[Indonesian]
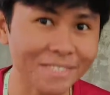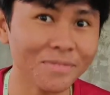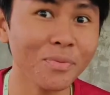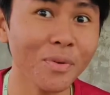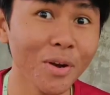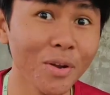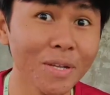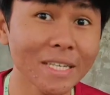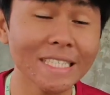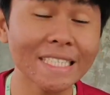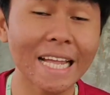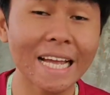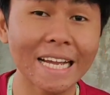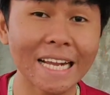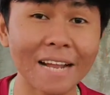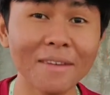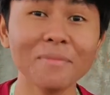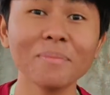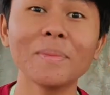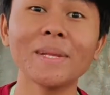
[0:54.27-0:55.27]
follow
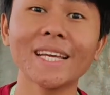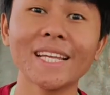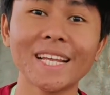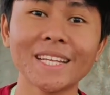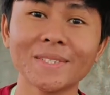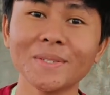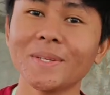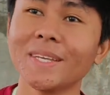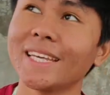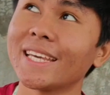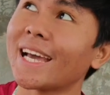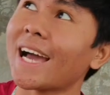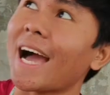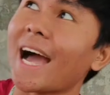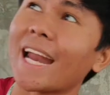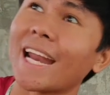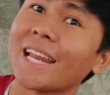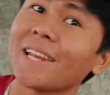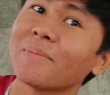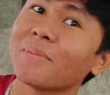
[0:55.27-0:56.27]
Instagram Bli Gede Sugi.
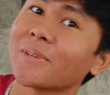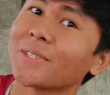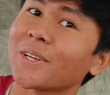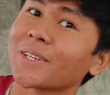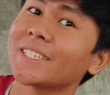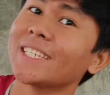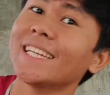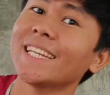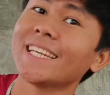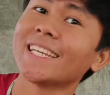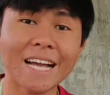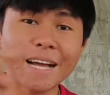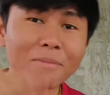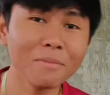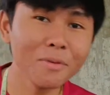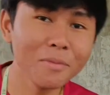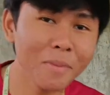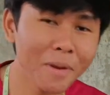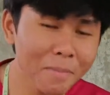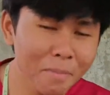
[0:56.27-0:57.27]
Ada di pojok sini.
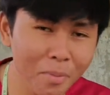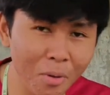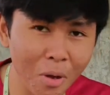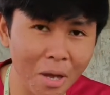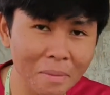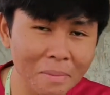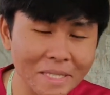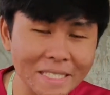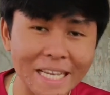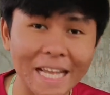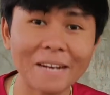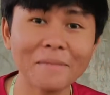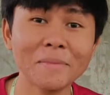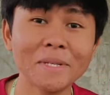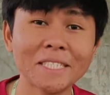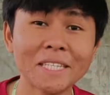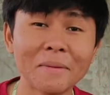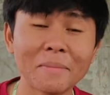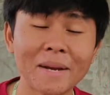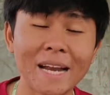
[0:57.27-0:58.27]
Kamu berpeluang besar
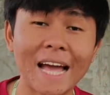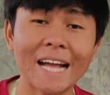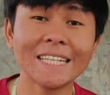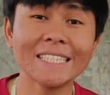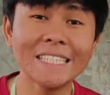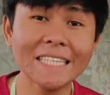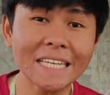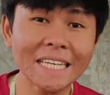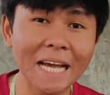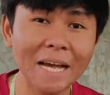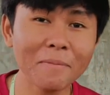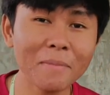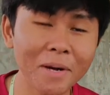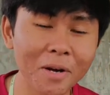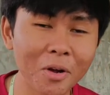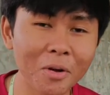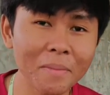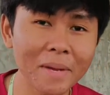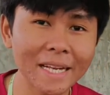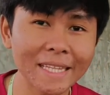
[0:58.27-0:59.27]
bisa menang jika
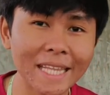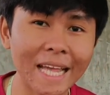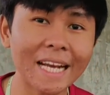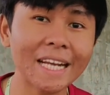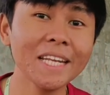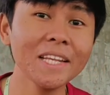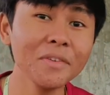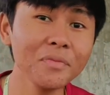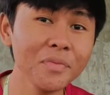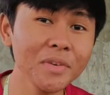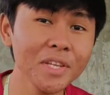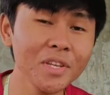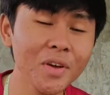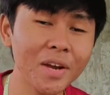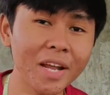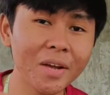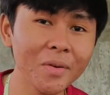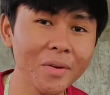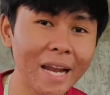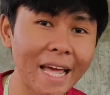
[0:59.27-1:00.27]
berkomentar di video
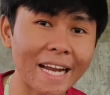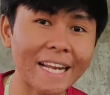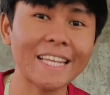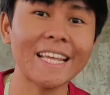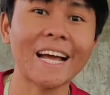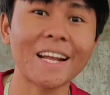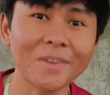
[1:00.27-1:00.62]
reguler yang